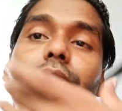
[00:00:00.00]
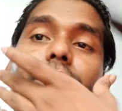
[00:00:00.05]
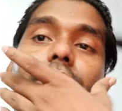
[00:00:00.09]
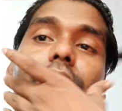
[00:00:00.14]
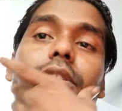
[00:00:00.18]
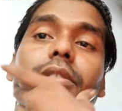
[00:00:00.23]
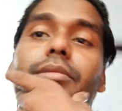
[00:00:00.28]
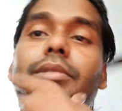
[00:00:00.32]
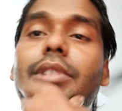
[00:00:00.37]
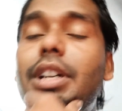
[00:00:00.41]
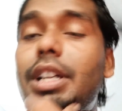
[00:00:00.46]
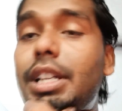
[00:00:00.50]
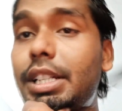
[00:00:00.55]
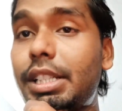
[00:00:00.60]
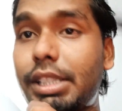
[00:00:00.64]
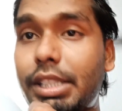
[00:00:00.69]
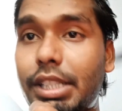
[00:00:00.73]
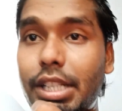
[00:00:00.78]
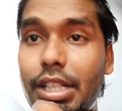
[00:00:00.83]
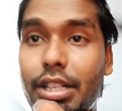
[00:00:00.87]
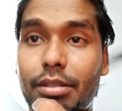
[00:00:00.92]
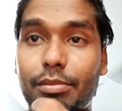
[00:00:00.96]
तो एकदम
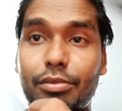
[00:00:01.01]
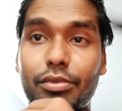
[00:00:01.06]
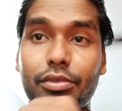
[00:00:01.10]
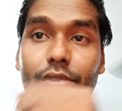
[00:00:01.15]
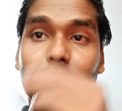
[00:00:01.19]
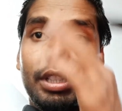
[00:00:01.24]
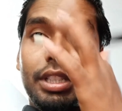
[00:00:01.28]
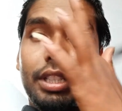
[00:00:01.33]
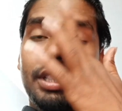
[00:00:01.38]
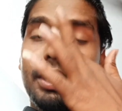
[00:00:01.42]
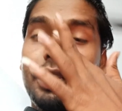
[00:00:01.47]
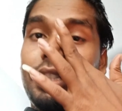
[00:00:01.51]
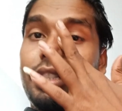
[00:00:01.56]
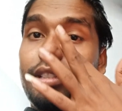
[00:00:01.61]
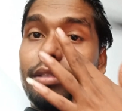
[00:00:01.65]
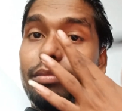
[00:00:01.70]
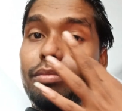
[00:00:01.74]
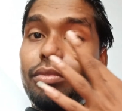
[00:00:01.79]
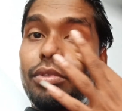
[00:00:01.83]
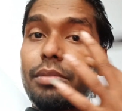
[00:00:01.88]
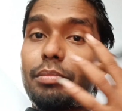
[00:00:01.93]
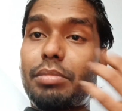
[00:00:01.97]
हालत ख़राब हो गया देख
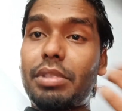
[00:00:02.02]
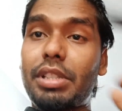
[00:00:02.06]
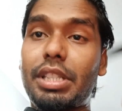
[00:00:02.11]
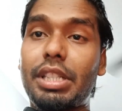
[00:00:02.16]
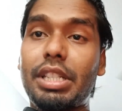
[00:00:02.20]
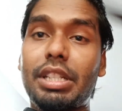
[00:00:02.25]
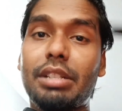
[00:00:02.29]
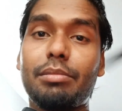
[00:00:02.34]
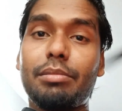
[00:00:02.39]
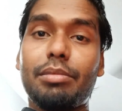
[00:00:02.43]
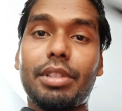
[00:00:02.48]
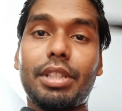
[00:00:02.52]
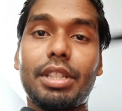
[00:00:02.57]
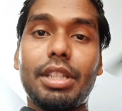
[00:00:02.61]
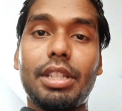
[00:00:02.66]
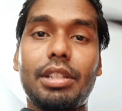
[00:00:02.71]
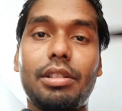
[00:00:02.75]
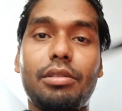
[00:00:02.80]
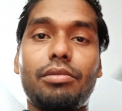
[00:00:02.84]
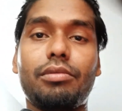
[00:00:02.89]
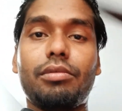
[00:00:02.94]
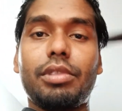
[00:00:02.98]
रहे हैं पूरा पसीना
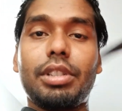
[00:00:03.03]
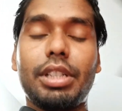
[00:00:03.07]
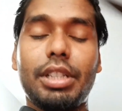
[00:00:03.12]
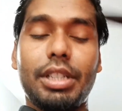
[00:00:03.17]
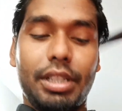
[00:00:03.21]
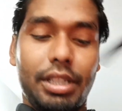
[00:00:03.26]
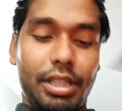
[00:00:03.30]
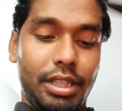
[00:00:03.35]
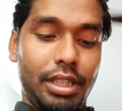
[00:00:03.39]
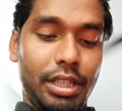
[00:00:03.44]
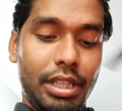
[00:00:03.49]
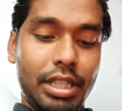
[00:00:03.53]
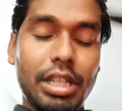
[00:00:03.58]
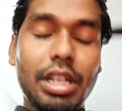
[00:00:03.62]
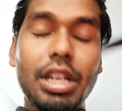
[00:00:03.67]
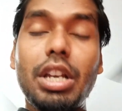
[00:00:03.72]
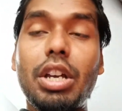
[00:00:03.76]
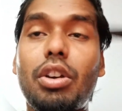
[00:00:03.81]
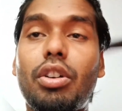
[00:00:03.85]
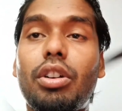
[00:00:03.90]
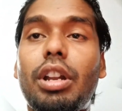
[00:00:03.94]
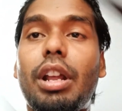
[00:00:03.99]
पसीना हो गया है
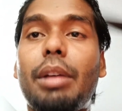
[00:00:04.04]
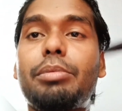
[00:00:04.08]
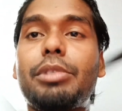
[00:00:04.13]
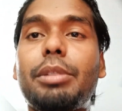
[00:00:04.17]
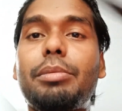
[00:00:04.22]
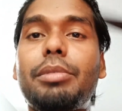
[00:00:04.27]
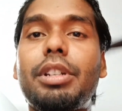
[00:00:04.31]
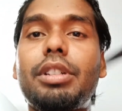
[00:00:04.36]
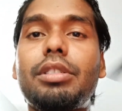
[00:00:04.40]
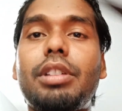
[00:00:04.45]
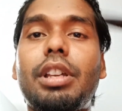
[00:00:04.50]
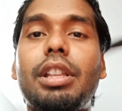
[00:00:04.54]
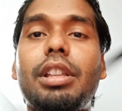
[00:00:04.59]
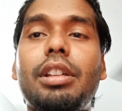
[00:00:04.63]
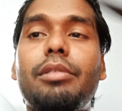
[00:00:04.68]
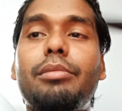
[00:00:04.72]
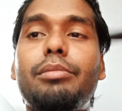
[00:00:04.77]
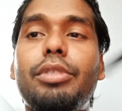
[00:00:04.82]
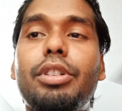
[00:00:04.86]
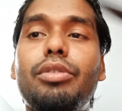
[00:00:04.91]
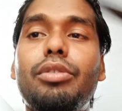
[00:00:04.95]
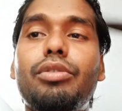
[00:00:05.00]
और आप सभी के
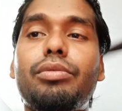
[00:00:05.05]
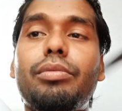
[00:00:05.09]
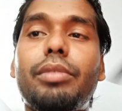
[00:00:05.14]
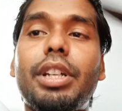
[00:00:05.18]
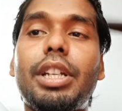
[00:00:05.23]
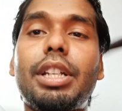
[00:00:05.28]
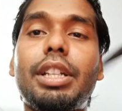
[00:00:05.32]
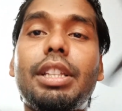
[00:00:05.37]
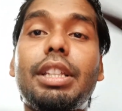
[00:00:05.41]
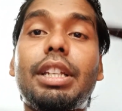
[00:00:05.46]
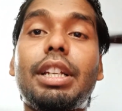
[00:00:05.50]
ज़्यादा हम व्यूज़ वगैरह